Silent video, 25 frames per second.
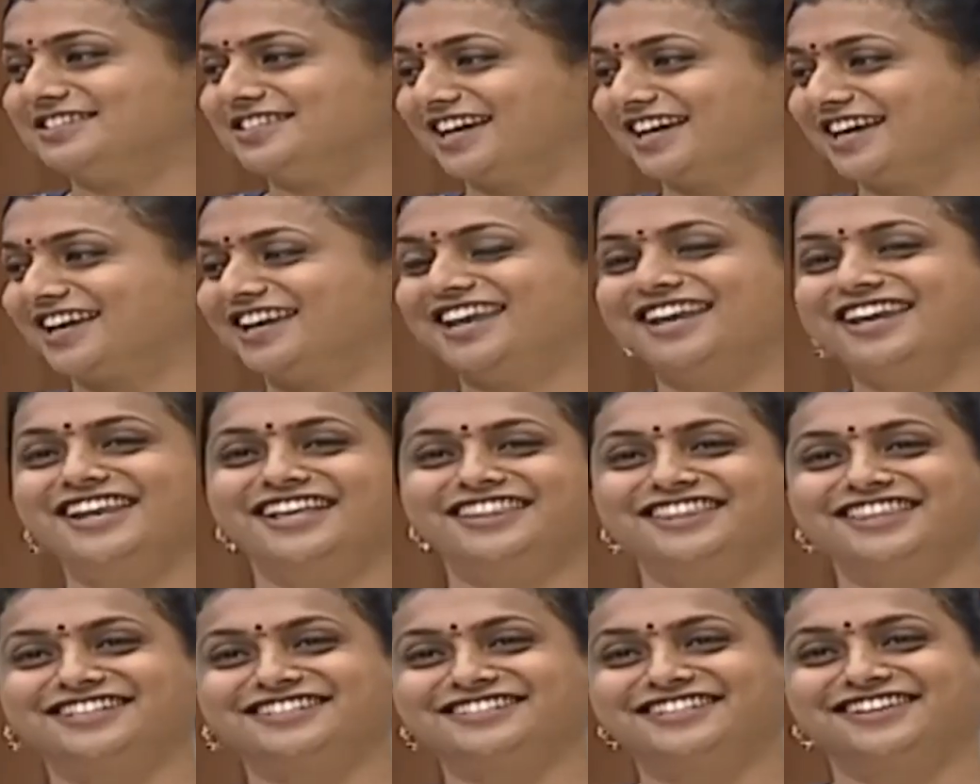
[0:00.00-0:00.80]
జగనన్న
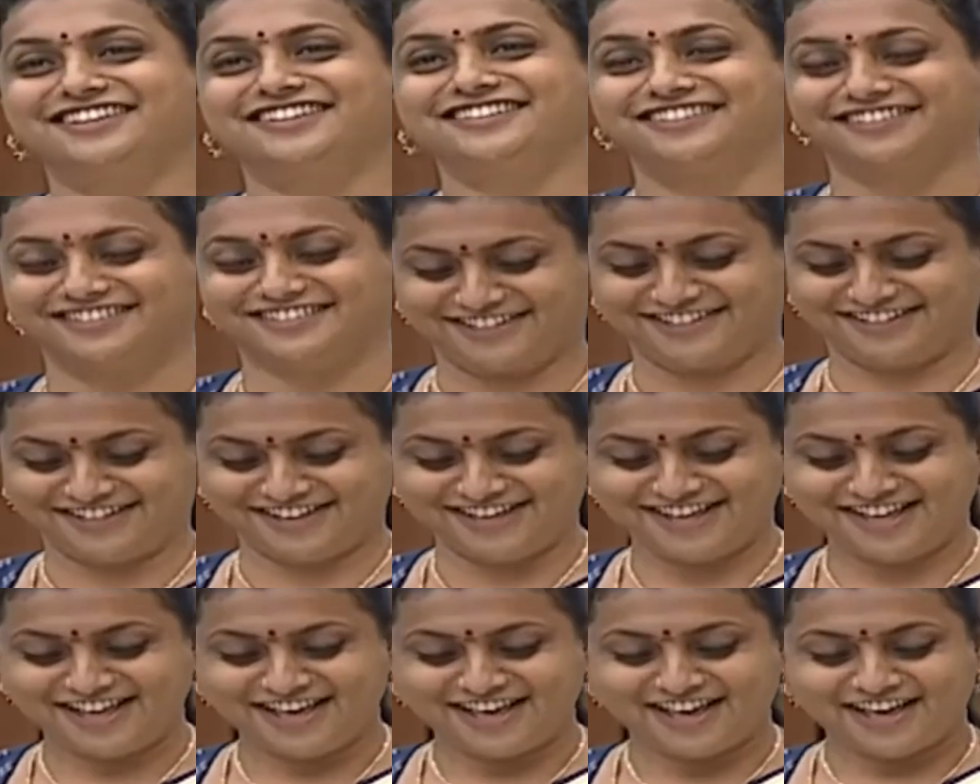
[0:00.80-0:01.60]
అధ్యక్ష
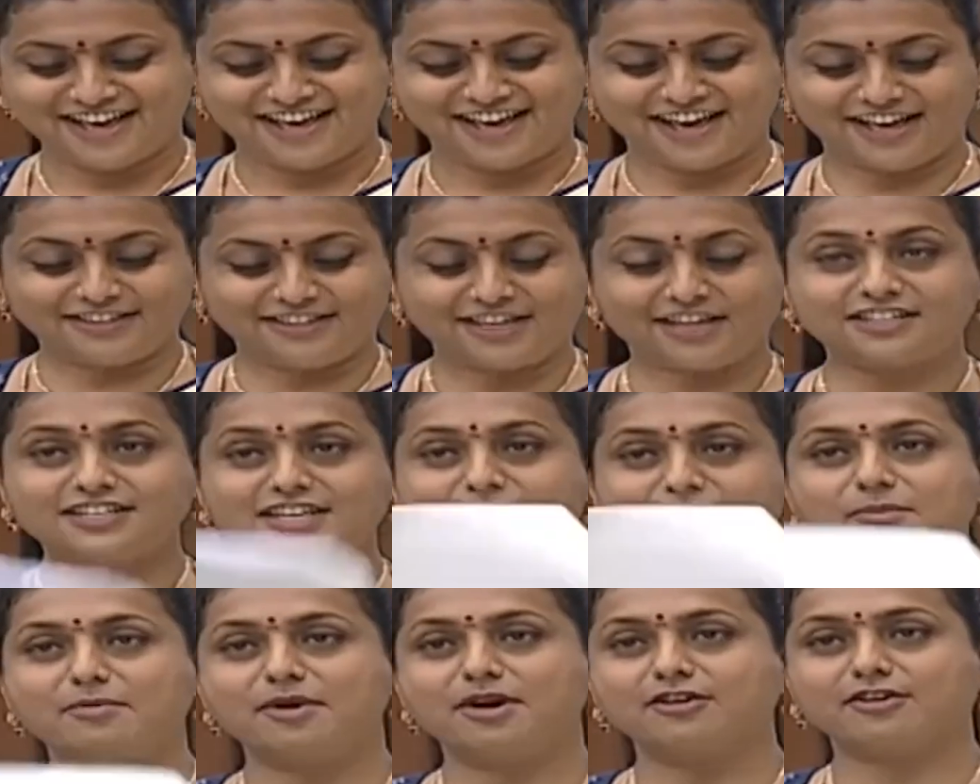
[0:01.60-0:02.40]
అధ్యక్ష
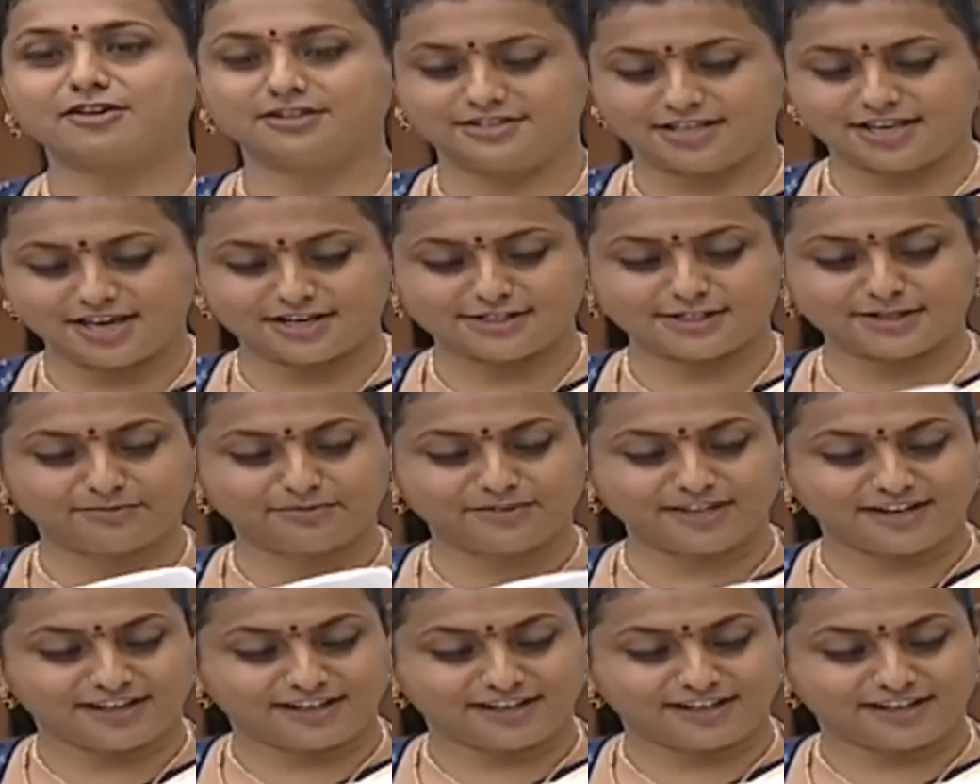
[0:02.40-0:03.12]
మరొకసారి చెప్తాను